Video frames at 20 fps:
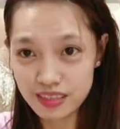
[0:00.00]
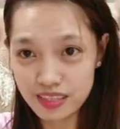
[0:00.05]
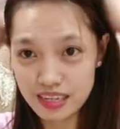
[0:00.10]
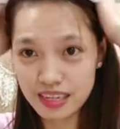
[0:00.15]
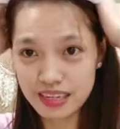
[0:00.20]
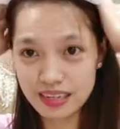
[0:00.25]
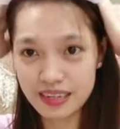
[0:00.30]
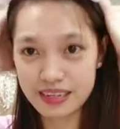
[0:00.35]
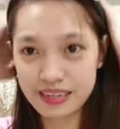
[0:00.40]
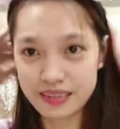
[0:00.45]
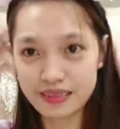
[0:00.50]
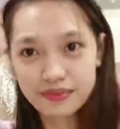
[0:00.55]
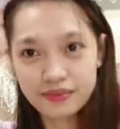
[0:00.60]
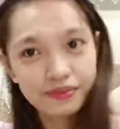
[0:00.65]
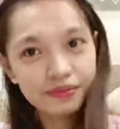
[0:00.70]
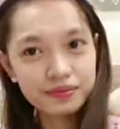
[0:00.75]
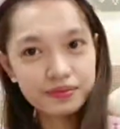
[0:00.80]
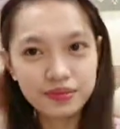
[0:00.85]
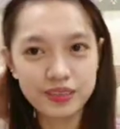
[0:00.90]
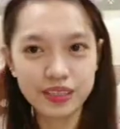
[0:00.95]

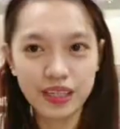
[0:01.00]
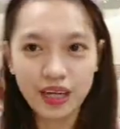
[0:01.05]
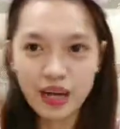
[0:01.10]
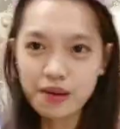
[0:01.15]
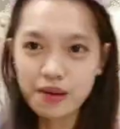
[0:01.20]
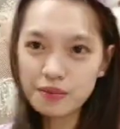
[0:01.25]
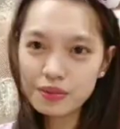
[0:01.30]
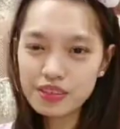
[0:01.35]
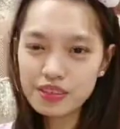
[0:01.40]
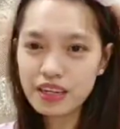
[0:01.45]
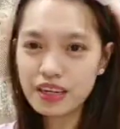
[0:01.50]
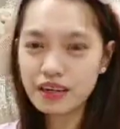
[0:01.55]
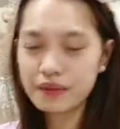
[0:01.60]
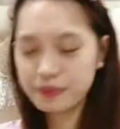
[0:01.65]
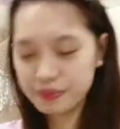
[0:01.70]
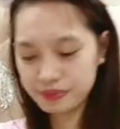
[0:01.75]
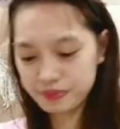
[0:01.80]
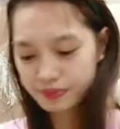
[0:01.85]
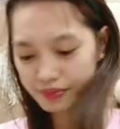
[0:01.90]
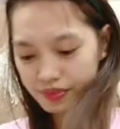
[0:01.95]
Yan. Diyan ka muna.
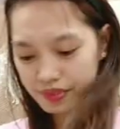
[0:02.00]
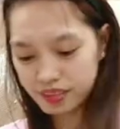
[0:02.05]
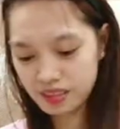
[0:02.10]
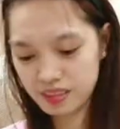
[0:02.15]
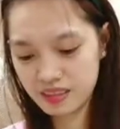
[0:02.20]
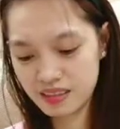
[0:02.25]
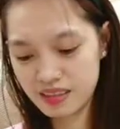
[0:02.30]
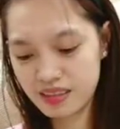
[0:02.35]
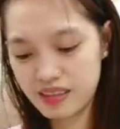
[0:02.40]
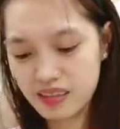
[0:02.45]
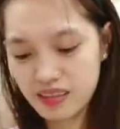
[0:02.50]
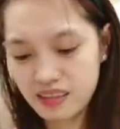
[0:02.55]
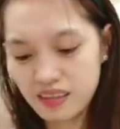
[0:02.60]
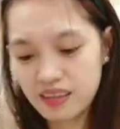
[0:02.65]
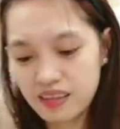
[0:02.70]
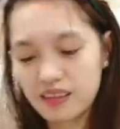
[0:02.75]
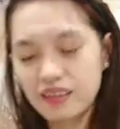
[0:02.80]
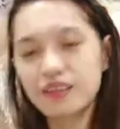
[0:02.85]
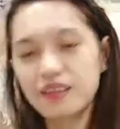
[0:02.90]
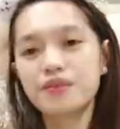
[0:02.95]

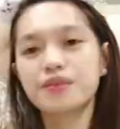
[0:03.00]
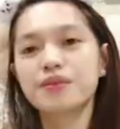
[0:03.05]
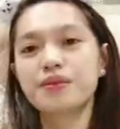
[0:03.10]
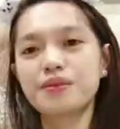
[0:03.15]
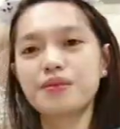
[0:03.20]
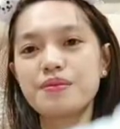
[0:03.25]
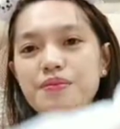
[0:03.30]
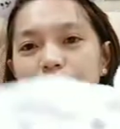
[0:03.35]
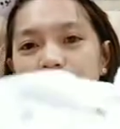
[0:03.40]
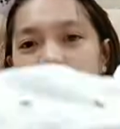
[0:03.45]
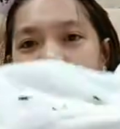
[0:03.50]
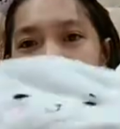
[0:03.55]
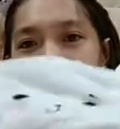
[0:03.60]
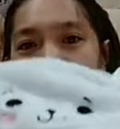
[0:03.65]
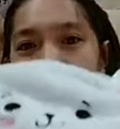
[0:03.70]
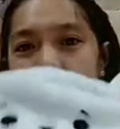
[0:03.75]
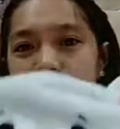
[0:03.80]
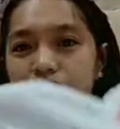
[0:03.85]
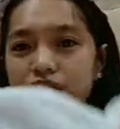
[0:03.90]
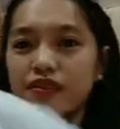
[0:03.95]
So,
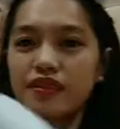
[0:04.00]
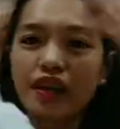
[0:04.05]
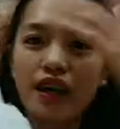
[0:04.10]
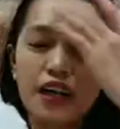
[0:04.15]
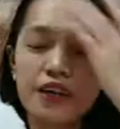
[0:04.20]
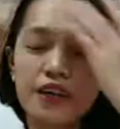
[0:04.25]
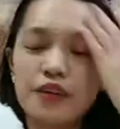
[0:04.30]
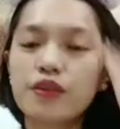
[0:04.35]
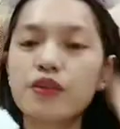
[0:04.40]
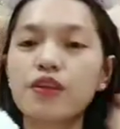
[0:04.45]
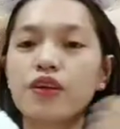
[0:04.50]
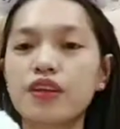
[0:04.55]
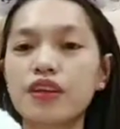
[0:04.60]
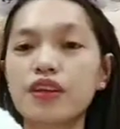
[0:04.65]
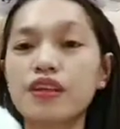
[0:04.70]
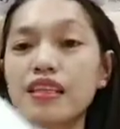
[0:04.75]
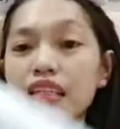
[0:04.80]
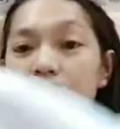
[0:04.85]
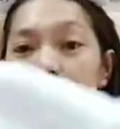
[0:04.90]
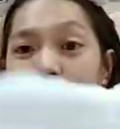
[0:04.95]
diba? Ano to?
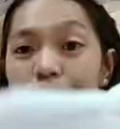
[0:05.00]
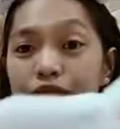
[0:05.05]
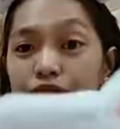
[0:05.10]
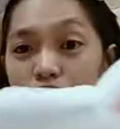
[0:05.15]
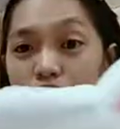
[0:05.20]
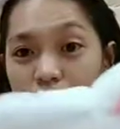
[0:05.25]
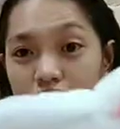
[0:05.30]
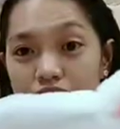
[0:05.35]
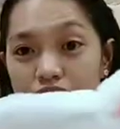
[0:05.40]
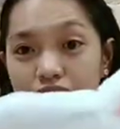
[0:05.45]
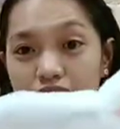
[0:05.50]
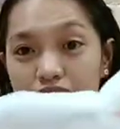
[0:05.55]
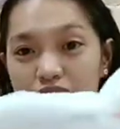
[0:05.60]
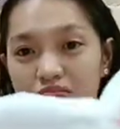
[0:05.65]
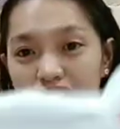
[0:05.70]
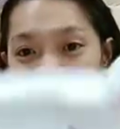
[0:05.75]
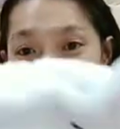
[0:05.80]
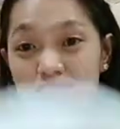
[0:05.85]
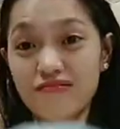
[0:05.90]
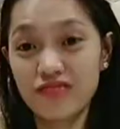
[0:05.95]
34.
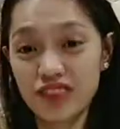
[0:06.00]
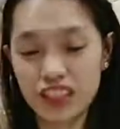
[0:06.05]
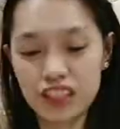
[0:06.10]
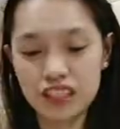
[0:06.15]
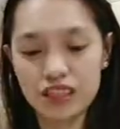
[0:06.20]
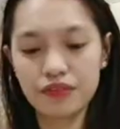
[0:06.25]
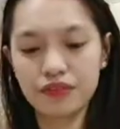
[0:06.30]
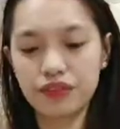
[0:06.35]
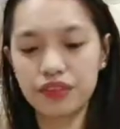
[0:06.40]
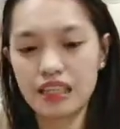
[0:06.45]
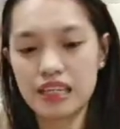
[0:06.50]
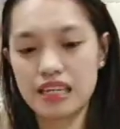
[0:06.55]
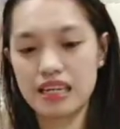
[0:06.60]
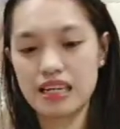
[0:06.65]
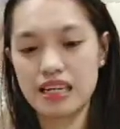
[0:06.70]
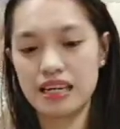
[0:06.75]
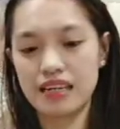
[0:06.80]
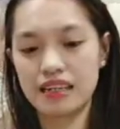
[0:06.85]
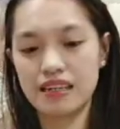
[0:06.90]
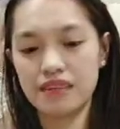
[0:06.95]
34 hmm,
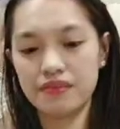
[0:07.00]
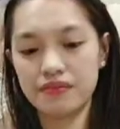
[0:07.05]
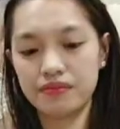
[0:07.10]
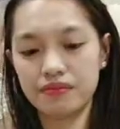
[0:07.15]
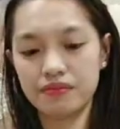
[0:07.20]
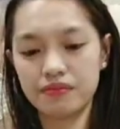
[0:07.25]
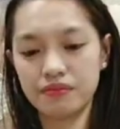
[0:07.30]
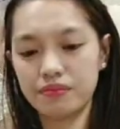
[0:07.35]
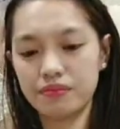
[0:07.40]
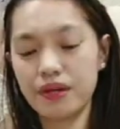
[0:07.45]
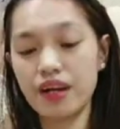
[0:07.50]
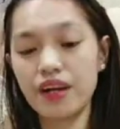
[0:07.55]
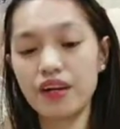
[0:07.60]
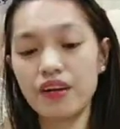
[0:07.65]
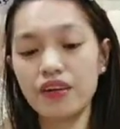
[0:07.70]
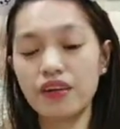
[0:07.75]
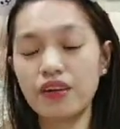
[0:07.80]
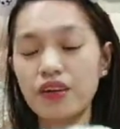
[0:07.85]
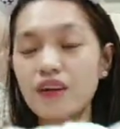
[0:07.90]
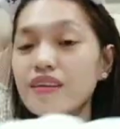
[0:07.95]
real.
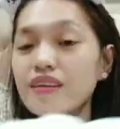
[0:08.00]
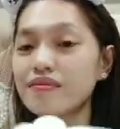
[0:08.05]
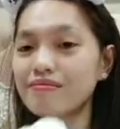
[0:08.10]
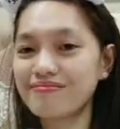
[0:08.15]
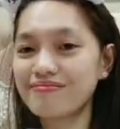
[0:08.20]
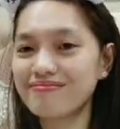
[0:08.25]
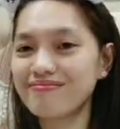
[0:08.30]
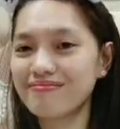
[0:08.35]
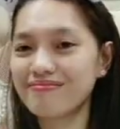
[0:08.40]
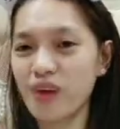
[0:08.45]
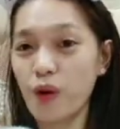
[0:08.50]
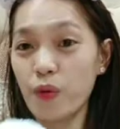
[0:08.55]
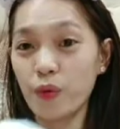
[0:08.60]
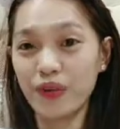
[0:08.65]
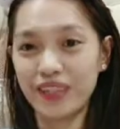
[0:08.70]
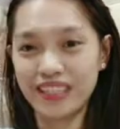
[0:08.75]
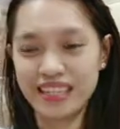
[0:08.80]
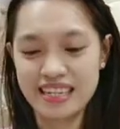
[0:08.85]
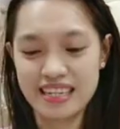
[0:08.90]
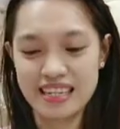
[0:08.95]
Pero,
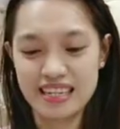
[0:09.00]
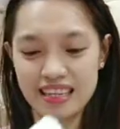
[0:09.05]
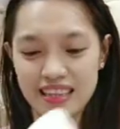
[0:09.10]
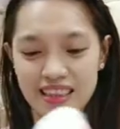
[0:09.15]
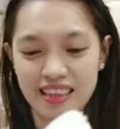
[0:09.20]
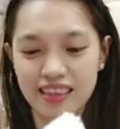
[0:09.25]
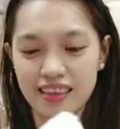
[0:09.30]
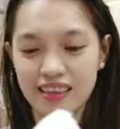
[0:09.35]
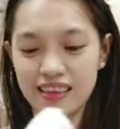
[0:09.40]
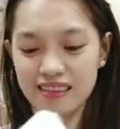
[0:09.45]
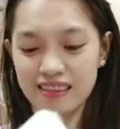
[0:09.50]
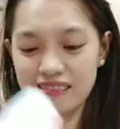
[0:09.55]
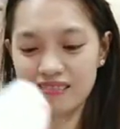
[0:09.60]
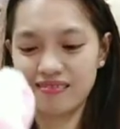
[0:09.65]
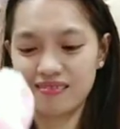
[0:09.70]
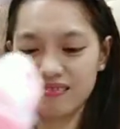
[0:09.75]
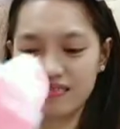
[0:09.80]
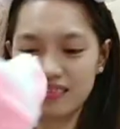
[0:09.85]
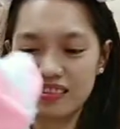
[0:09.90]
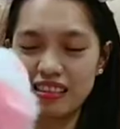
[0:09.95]
worth it.
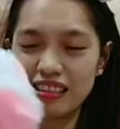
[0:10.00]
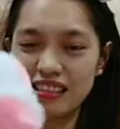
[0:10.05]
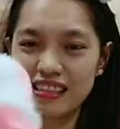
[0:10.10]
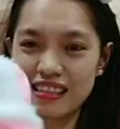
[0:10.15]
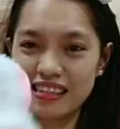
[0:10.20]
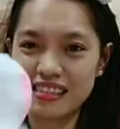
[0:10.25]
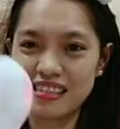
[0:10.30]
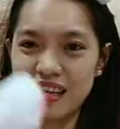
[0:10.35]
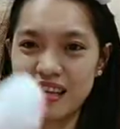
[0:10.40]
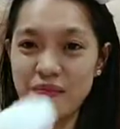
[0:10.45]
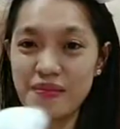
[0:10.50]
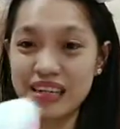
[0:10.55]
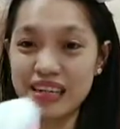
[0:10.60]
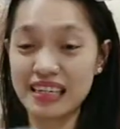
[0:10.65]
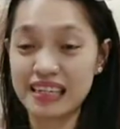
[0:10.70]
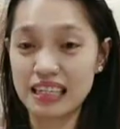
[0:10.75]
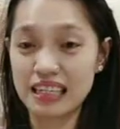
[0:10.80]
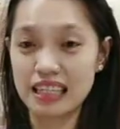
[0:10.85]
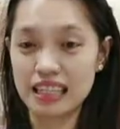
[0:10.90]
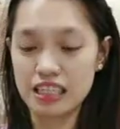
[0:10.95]
Kasi
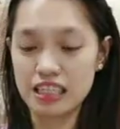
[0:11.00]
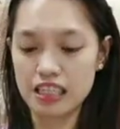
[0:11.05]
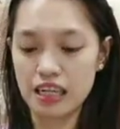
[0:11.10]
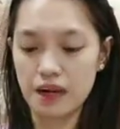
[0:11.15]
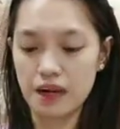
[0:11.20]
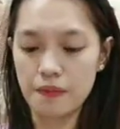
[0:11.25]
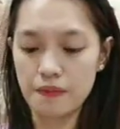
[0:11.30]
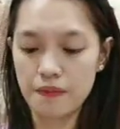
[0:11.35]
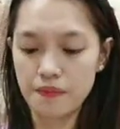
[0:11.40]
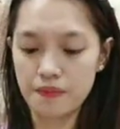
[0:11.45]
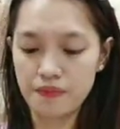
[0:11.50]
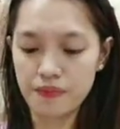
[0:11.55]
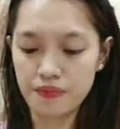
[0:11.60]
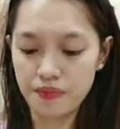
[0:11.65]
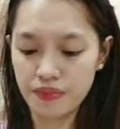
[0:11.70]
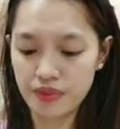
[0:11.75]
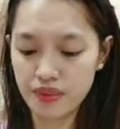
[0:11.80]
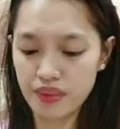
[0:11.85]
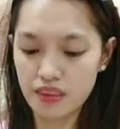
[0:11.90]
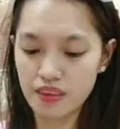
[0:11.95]
maganda siya.
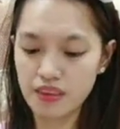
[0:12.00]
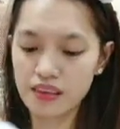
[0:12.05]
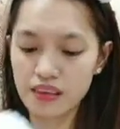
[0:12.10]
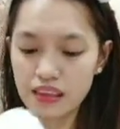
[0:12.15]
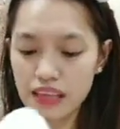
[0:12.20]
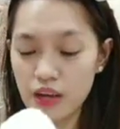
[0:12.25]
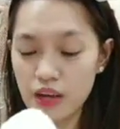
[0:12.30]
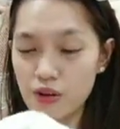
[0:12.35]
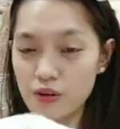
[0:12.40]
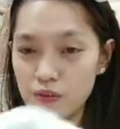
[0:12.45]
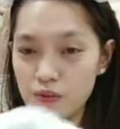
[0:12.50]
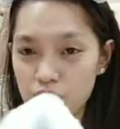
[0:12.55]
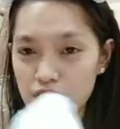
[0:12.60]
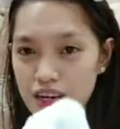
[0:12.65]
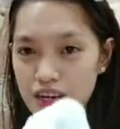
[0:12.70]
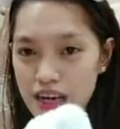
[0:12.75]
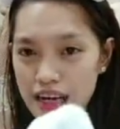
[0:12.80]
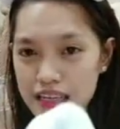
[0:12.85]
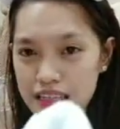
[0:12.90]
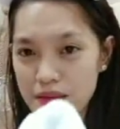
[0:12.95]
Tago
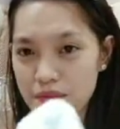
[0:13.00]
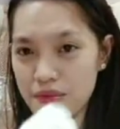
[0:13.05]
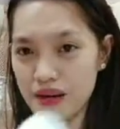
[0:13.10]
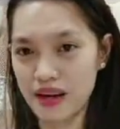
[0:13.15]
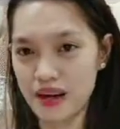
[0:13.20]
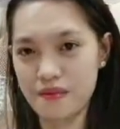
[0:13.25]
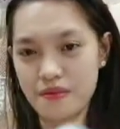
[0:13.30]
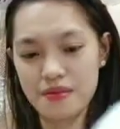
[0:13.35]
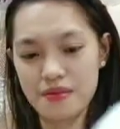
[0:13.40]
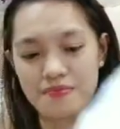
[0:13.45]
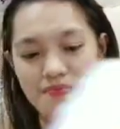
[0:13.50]
muna natin, baka,